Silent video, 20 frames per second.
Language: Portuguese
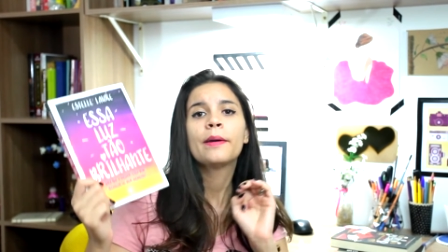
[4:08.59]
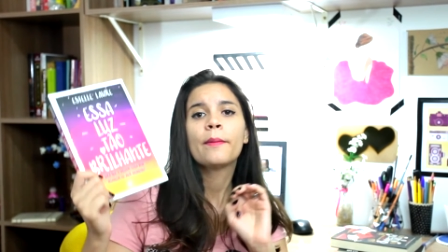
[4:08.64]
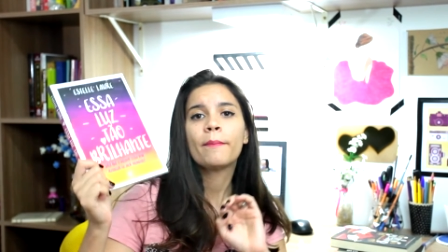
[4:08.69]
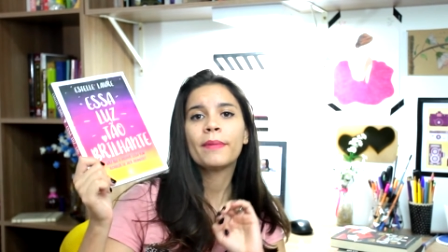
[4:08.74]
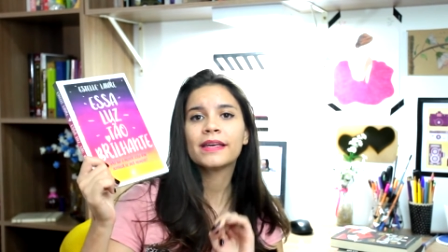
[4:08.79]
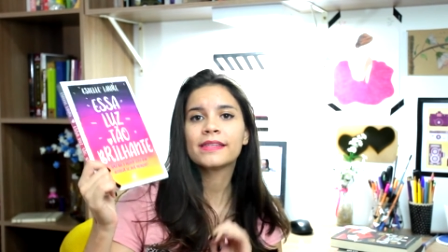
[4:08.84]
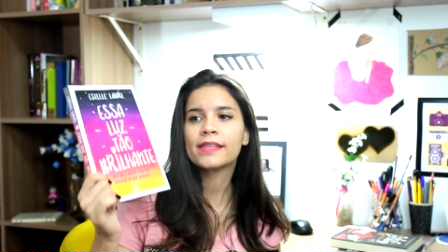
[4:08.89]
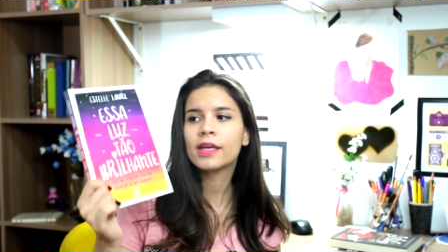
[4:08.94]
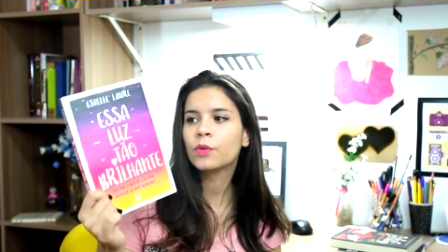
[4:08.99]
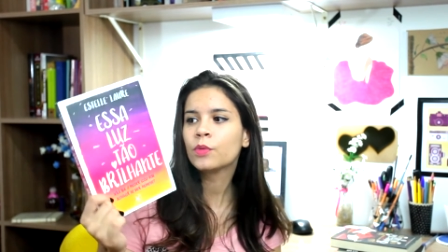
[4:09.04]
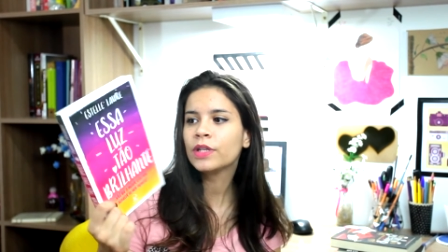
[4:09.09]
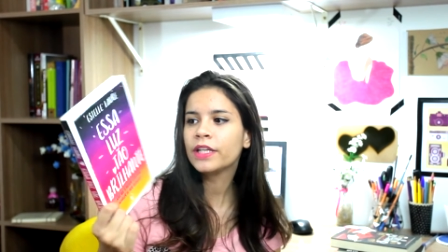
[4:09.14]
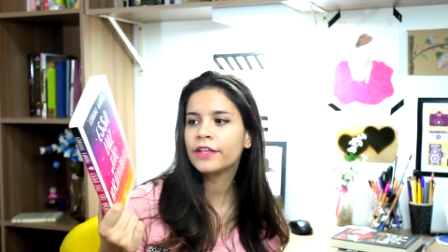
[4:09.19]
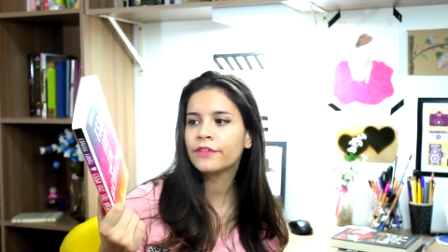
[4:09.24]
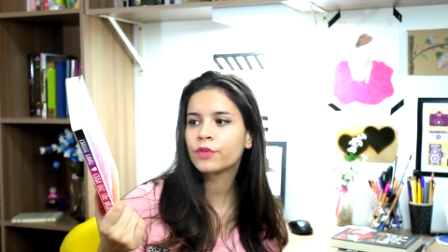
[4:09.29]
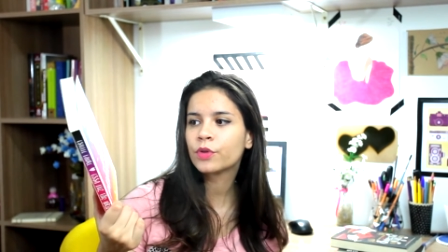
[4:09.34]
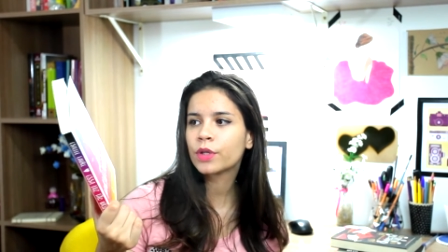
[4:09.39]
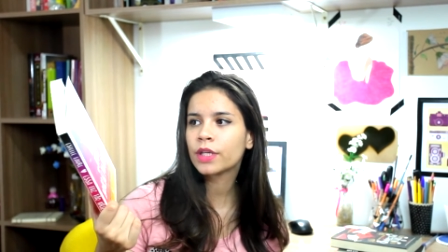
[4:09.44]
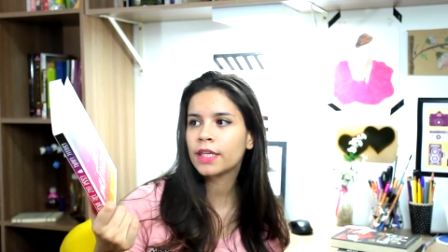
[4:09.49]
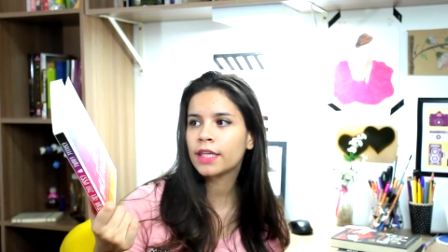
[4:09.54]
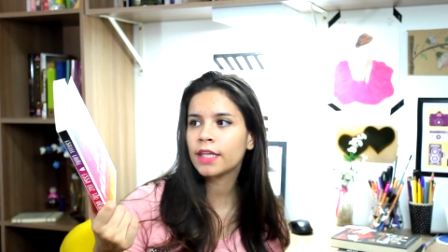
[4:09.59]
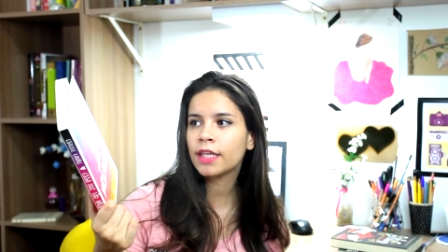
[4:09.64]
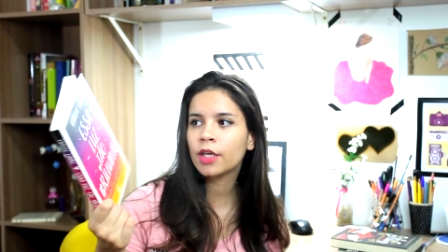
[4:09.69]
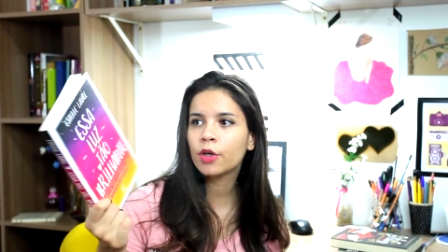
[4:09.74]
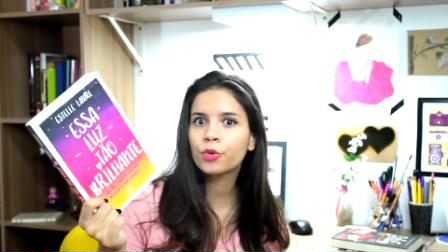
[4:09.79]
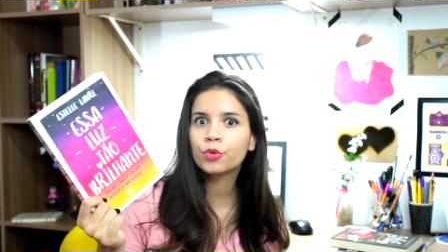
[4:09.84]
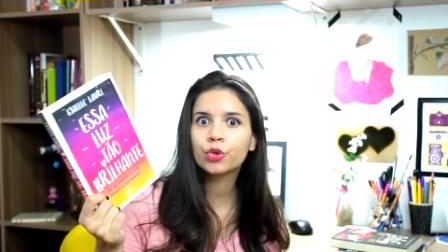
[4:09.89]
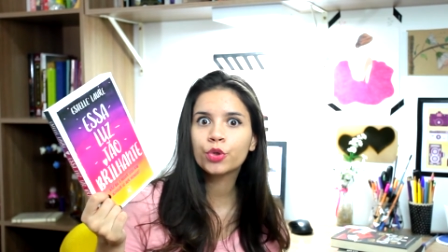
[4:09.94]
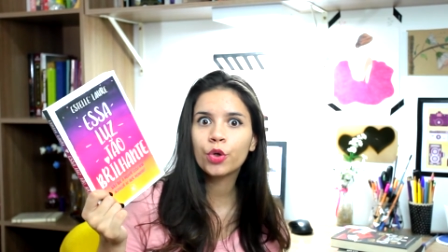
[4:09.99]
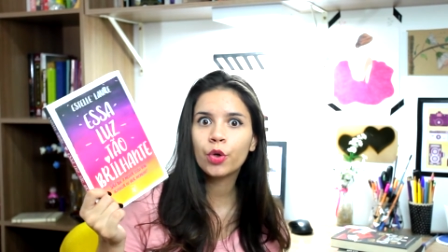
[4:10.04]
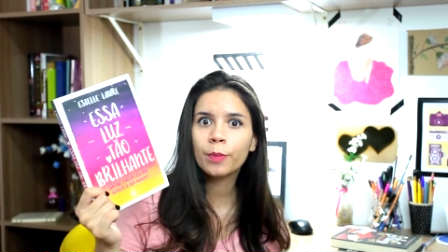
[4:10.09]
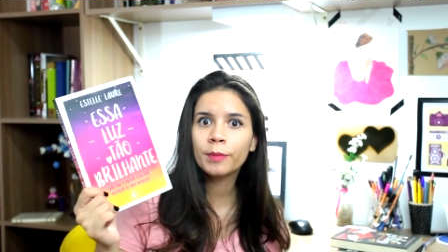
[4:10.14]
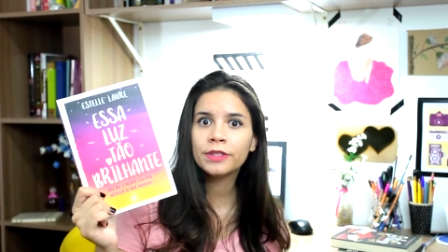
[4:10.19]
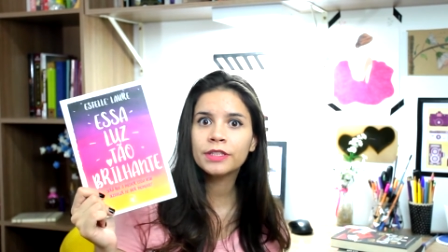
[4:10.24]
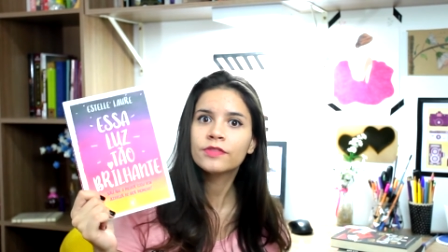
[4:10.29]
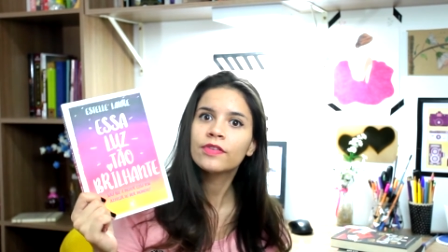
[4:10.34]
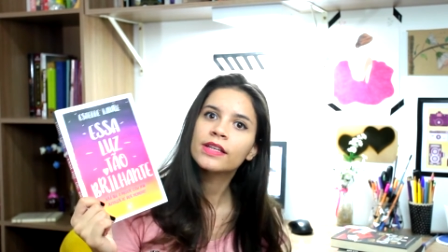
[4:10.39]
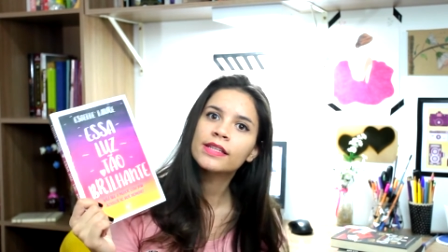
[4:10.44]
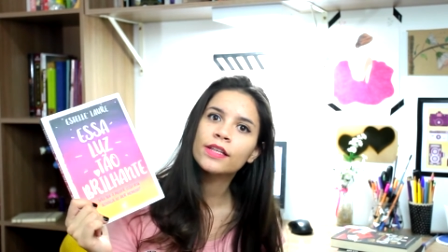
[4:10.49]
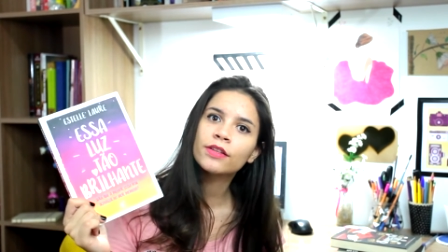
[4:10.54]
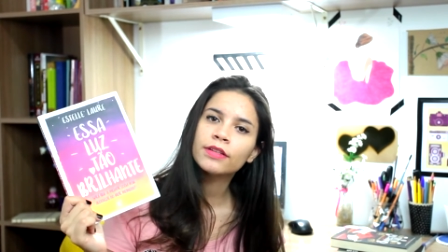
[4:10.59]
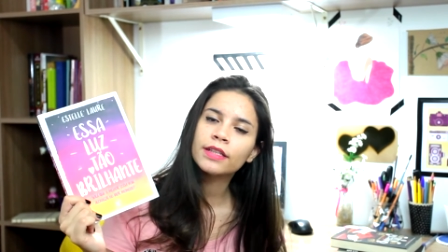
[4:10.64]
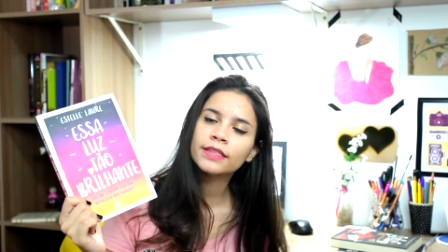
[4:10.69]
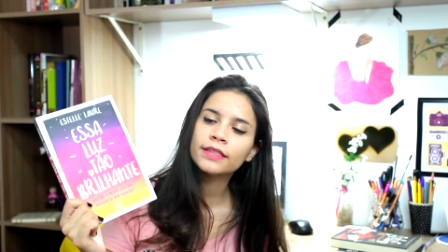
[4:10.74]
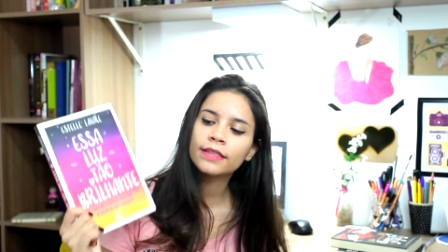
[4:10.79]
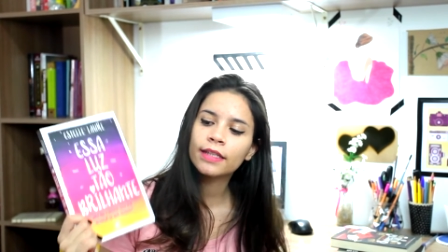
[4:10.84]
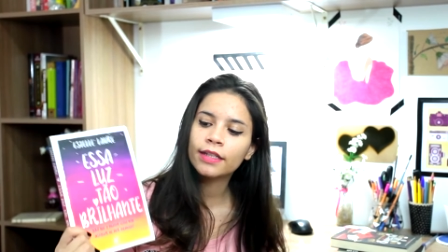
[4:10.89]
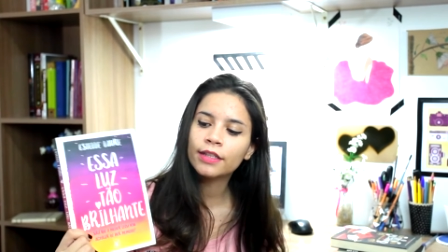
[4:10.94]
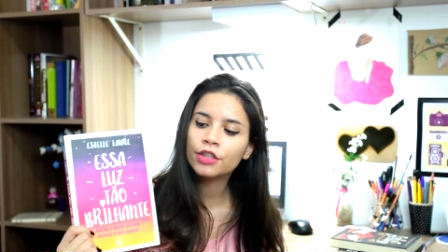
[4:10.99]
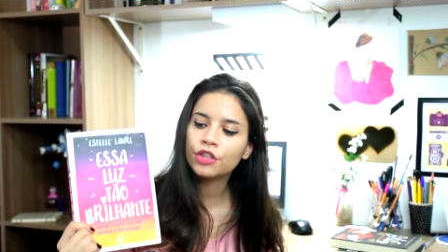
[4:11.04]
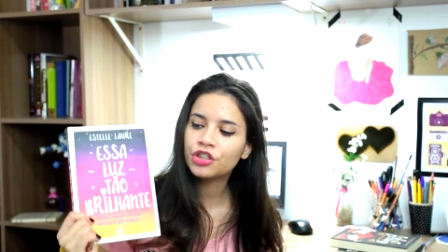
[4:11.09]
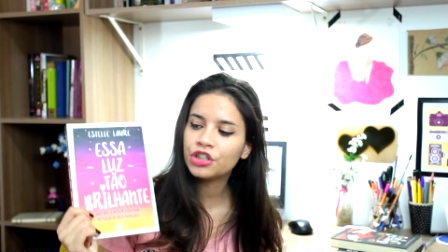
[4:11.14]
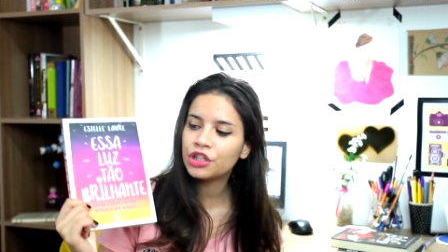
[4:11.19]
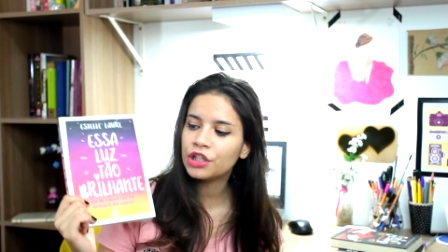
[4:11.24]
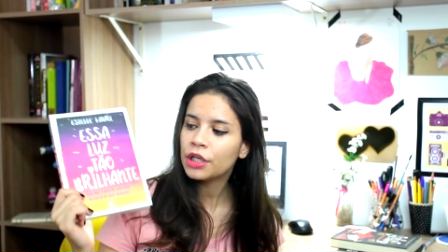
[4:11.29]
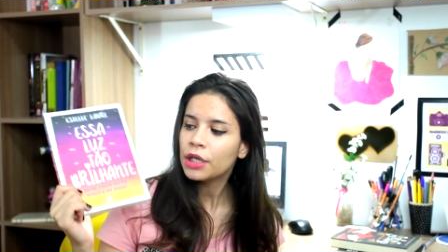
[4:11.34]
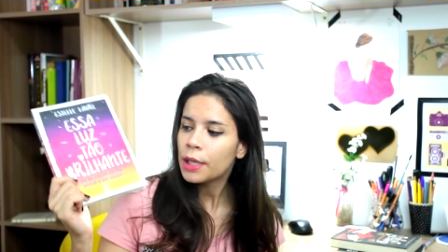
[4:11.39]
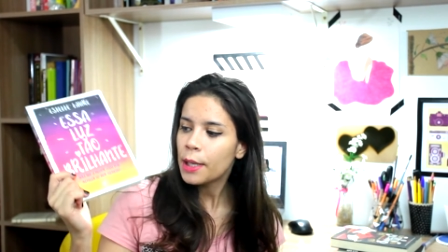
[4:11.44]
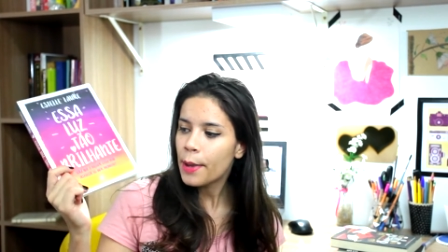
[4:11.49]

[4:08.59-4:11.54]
Mas é um livro que eu tô me desfazendo da estante